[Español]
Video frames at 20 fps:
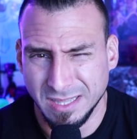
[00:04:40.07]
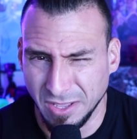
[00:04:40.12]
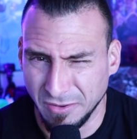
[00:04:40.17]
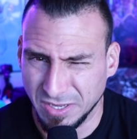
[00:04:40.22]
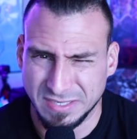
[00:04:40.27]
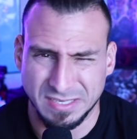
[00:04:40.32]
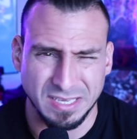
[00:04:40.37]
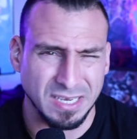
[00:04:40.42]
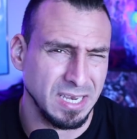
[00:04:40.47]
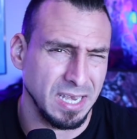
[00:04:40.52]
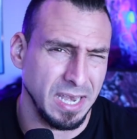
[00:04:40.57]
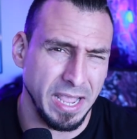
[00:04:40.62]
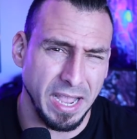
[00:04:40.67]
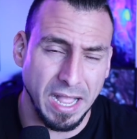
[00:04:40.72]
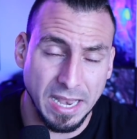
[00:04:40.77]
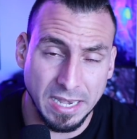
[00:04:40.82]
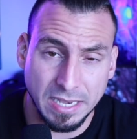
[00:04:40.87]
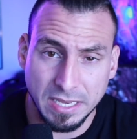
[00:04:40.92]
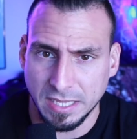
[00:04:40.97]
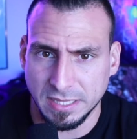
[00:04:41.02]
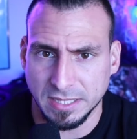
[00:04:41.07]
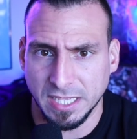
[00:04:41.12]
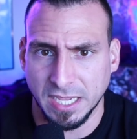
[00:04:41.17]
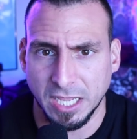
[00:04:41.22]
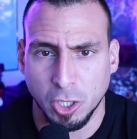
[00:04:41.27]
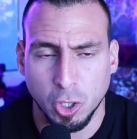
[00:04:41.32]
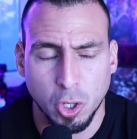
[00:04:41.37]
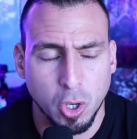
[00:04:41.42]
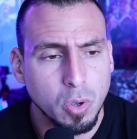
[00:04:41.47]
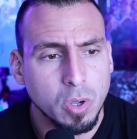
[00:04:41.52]
debe ser ilegal, gente
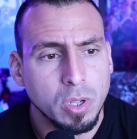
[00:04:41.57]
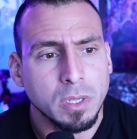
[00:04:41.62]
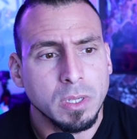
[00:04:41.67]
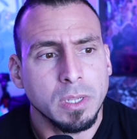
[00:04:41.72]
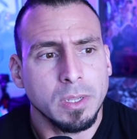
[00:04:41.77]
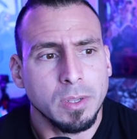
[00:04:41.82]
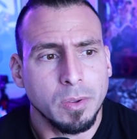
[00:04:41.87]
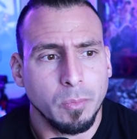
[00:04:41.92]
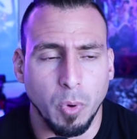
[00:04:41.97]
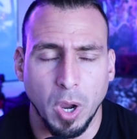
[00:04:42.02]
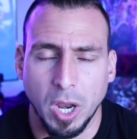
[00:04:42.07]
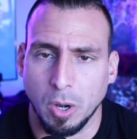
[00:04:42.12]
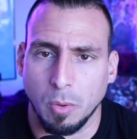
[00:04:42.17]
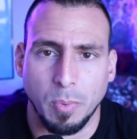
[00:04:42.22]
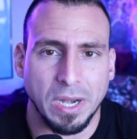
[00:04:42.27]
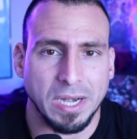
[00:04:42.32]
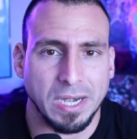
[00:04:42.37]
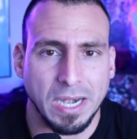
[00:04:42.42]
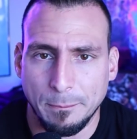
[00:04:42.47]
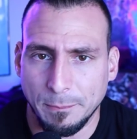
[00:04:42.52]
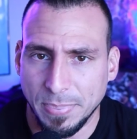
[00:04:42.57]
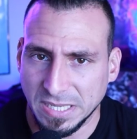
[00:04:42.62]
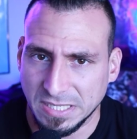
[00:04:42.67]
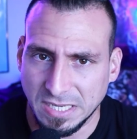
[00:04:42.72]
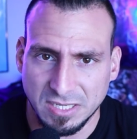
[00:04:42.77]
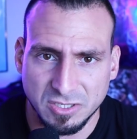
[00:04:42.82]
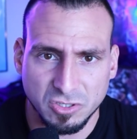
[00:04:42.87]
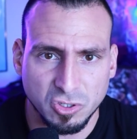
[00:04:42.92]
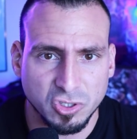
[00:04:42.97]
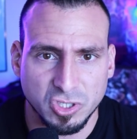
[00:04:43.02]
que no. Bueno, pues Rampa
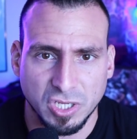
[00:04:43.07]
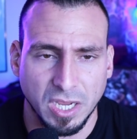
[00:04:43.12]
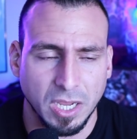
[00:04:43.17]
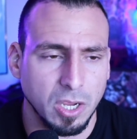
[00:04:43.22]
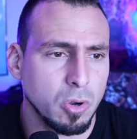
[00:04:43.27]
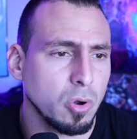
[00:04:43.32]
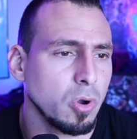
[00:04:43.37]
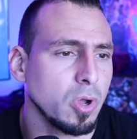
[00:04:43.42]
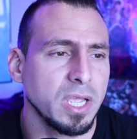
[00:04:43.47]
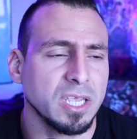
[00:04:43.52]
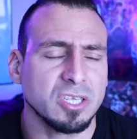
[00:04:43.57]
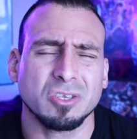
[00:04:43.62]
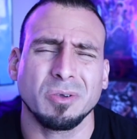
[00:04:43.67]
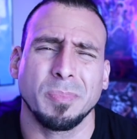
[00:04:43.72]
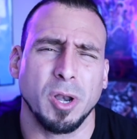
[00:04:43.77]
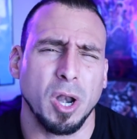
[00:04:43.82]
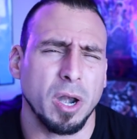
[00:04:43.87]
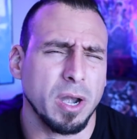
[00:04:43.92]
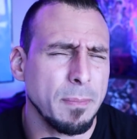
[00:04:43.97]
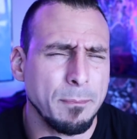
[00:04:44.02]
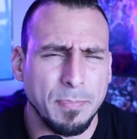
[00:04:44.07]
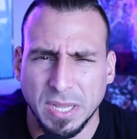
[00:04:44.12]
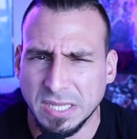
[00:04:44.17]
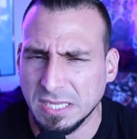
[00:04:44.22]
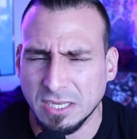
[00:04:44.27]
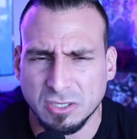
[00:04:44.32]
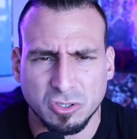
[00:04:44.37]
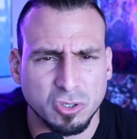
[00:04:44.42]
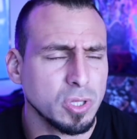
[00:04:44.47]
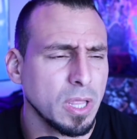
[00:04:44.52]
Jackson se quejó de eso, pero Rampa
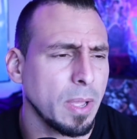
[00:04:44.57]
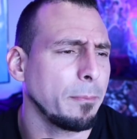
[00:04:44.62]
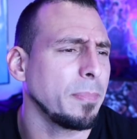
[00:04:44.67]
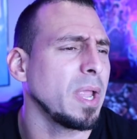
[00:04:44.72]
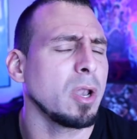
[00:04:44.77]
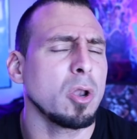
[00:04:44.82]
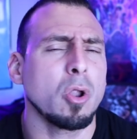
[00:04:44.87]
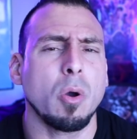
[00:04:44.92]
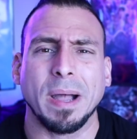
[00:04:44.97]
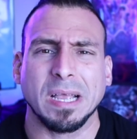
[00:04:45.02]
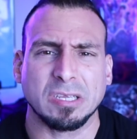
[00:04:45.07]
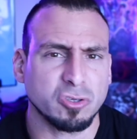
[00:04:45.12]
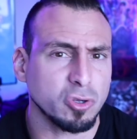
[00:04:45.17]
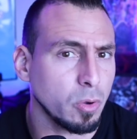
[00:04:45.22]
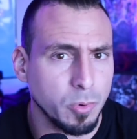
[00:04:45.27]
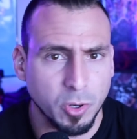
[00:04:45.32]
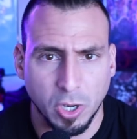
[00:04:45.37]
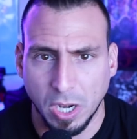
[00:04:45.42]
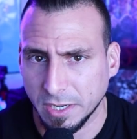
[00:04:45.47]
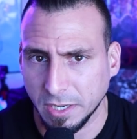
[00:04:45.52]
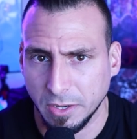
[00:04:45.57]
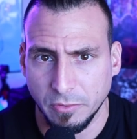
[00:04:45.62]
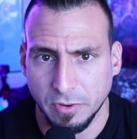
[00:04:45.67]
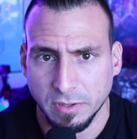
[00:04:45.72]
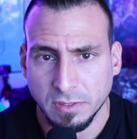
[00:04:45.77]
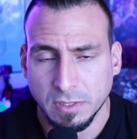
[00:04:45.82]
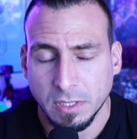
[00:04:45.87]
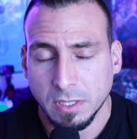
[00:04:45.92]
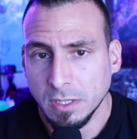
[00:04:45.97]
Jackson también lo pasó por arriba.